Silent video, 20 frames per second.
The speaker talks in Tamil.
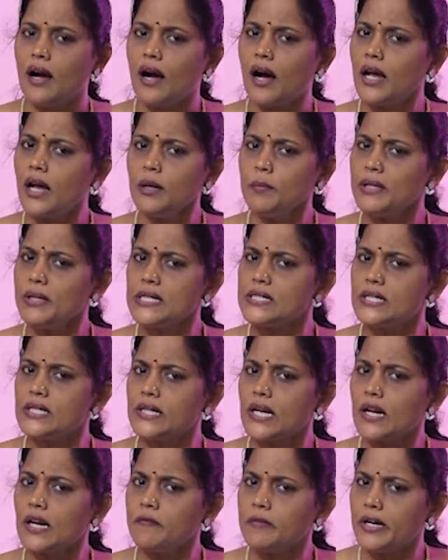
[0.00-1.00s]
அனுமதி
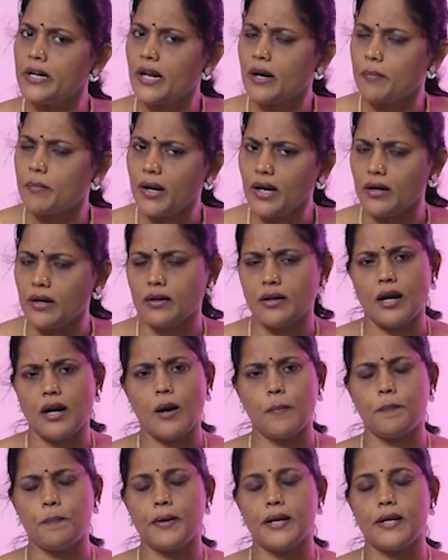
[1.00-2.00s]
சீட்டெல்லாம் வேண்டாமா
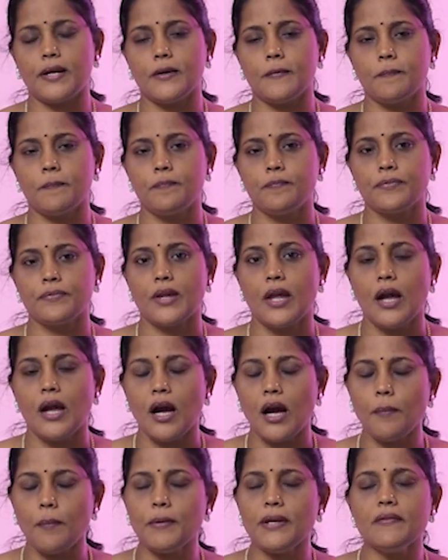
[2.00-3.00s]
அப்படின்னு
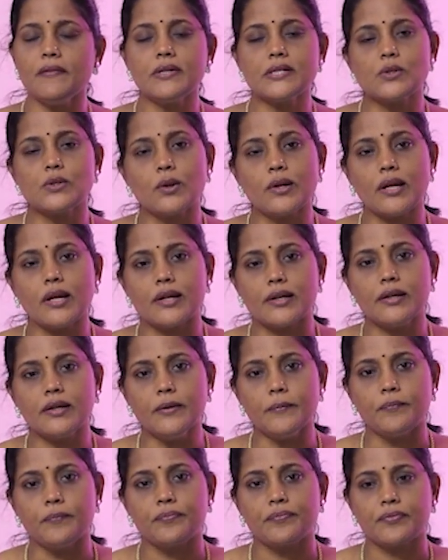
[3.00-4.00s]
அப்போ இவர் சொல்கிறாரு
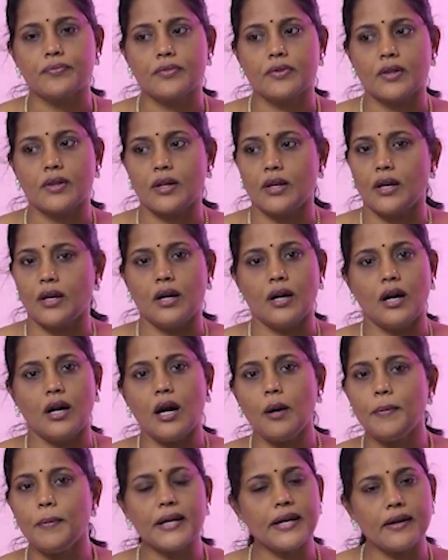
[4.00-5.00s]

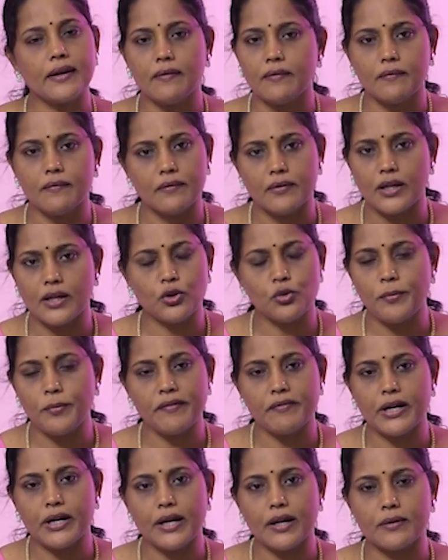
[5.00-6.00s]
அப்படி எதுவுமே
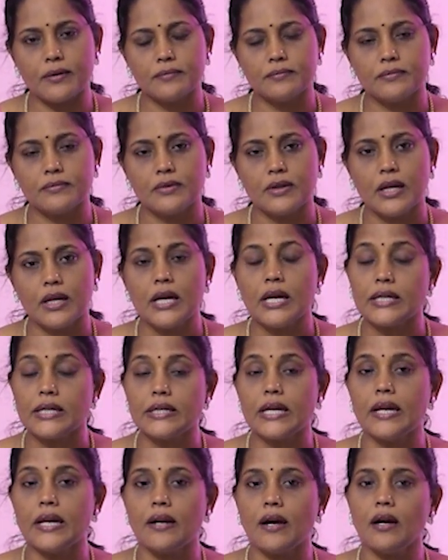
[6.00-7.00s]
வேண்டாம்
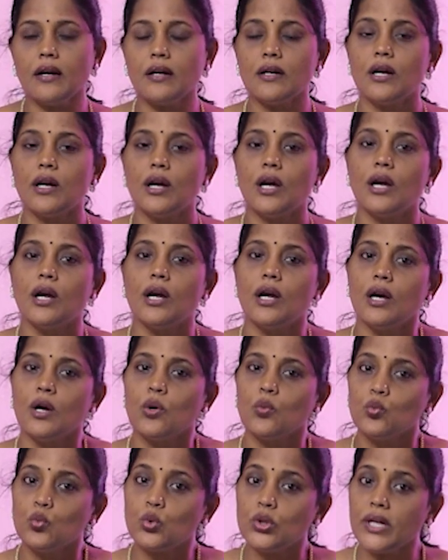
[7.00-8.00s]
ஏன்னா
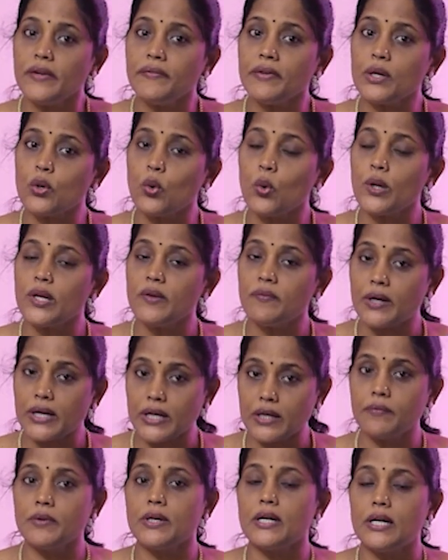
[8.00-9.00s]
உதவி கோரி
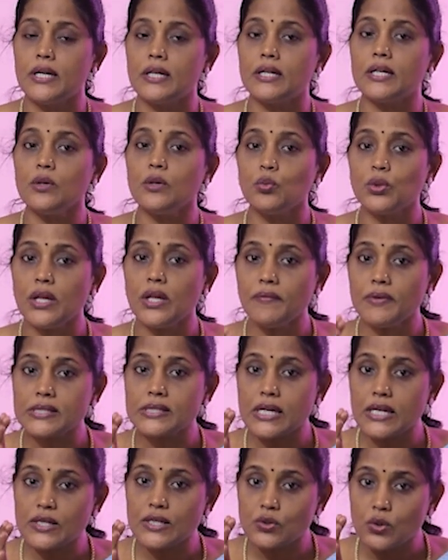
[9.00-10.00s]
வர்றவங்களுக்கு உதவி
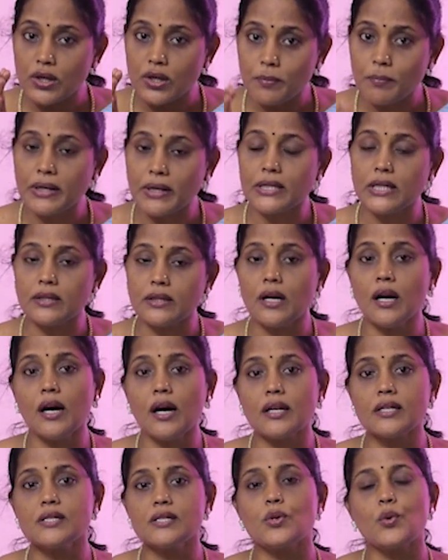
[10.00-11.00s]
செய்ய சொல்லி மட்டும்தான்
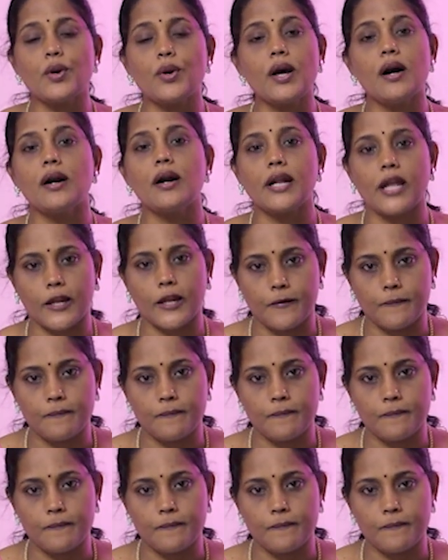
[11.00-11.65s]
அரசரோட ஆணை